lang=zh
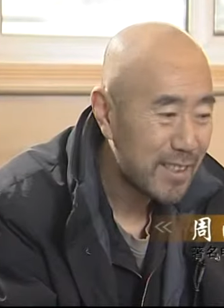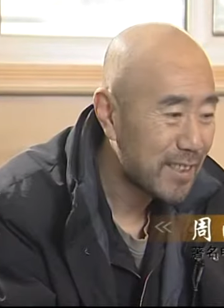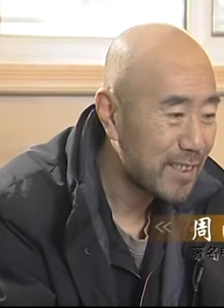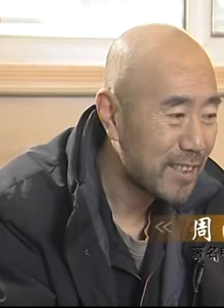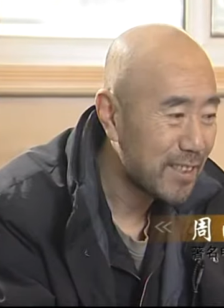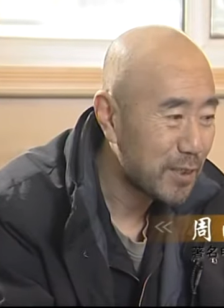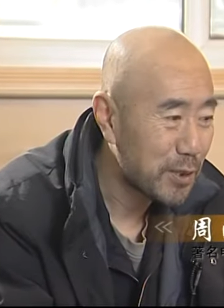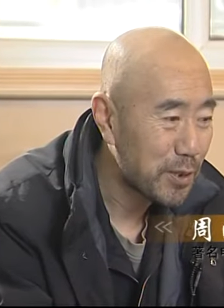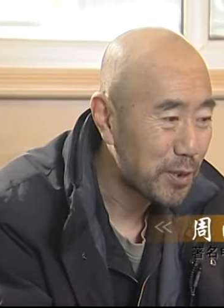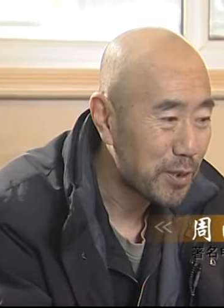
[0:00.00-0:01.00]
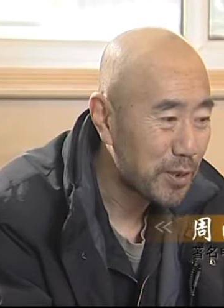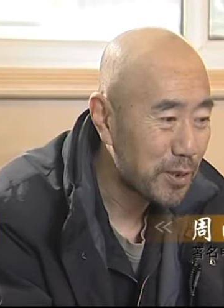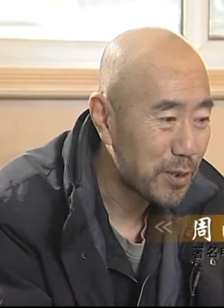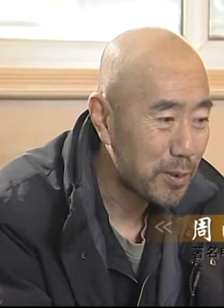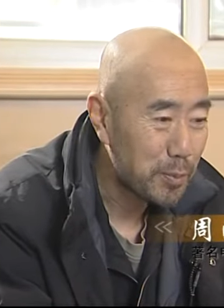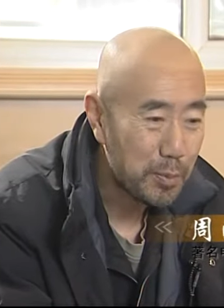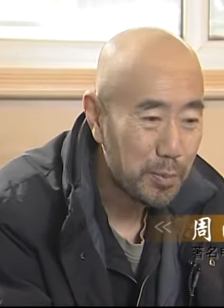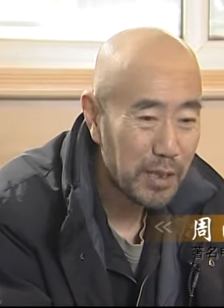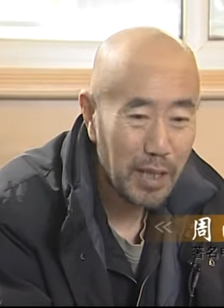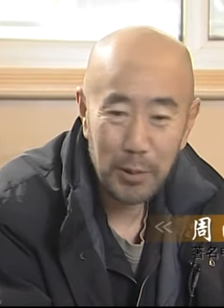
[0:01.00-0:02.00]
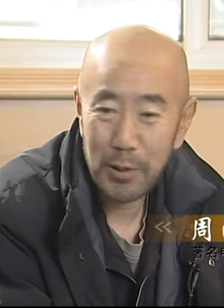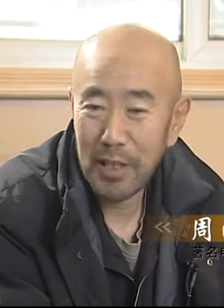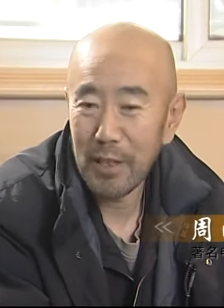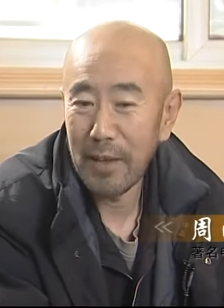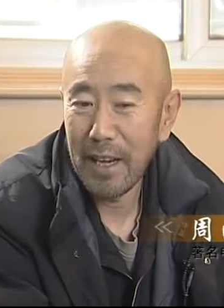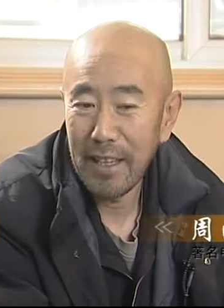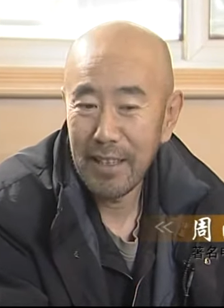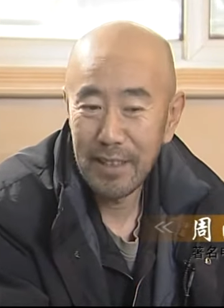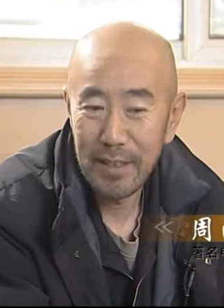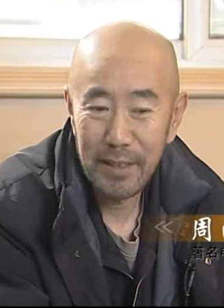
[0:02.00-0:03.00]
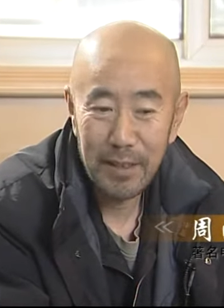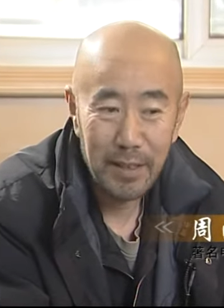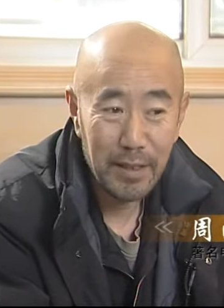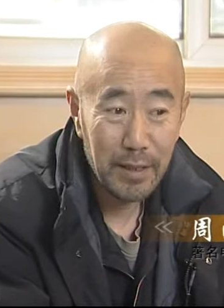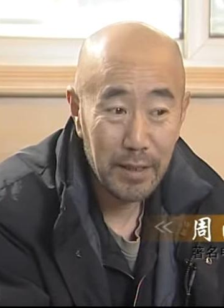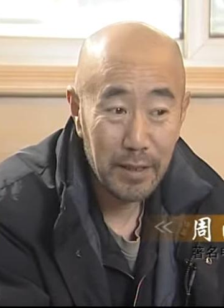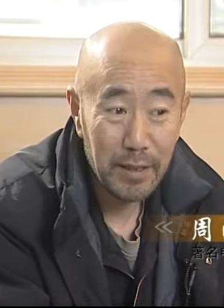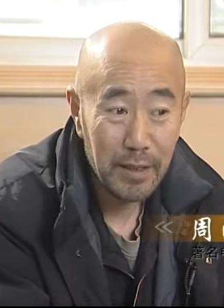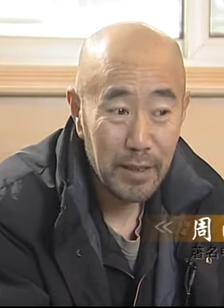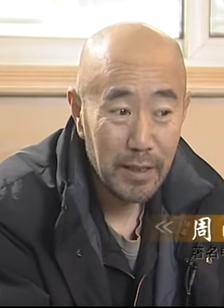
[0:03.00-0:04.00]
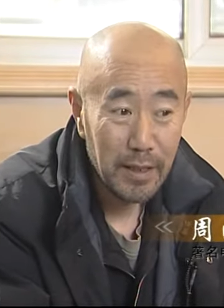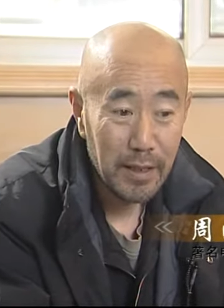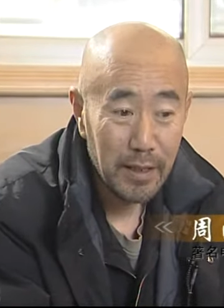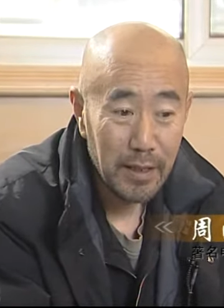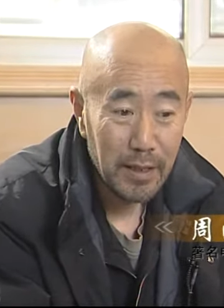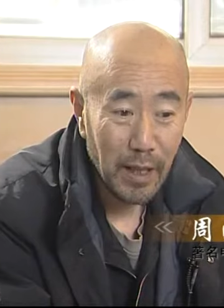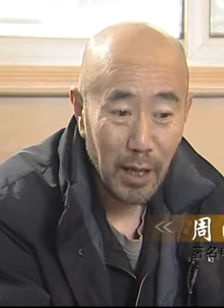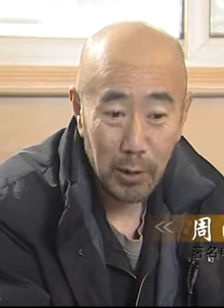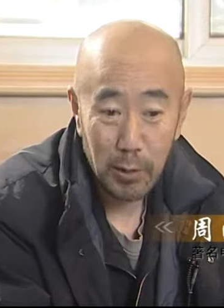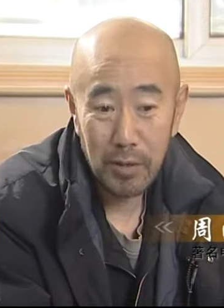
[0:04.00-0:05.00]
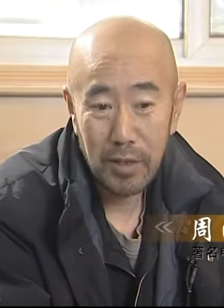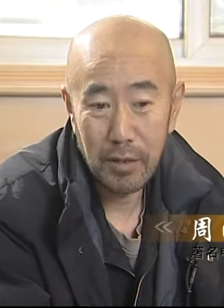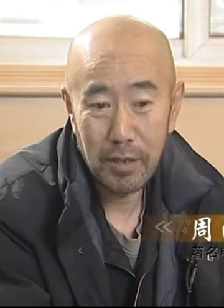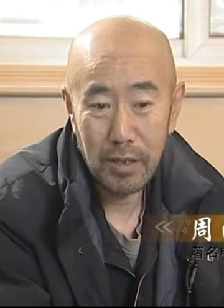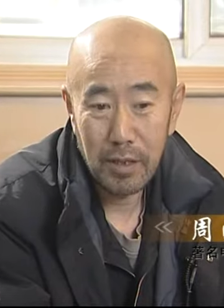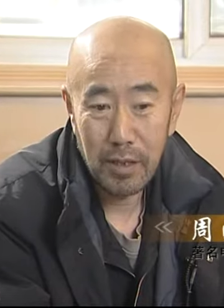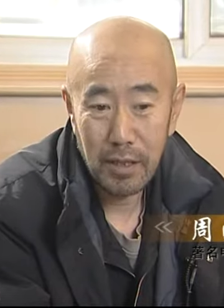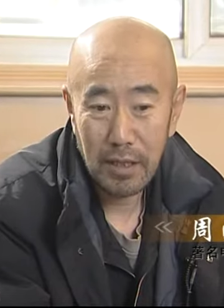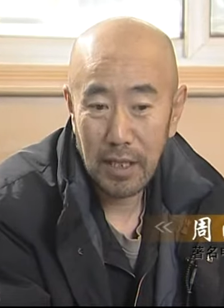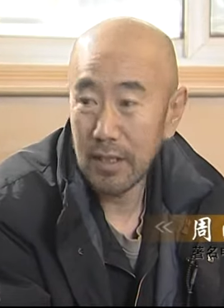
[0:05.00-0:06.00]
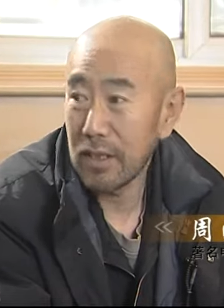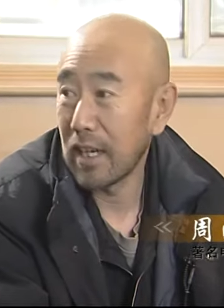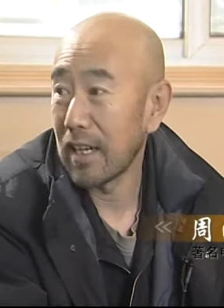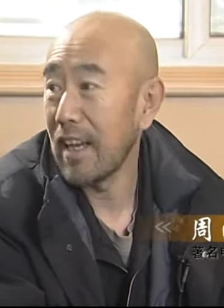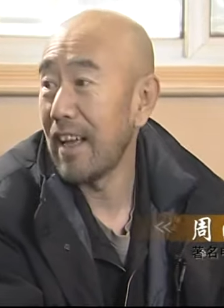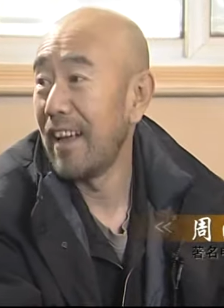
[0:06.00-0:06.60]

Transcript: 轻呢就不太懂事儿吧，嗯呃。好处呢，就是敢想敢干。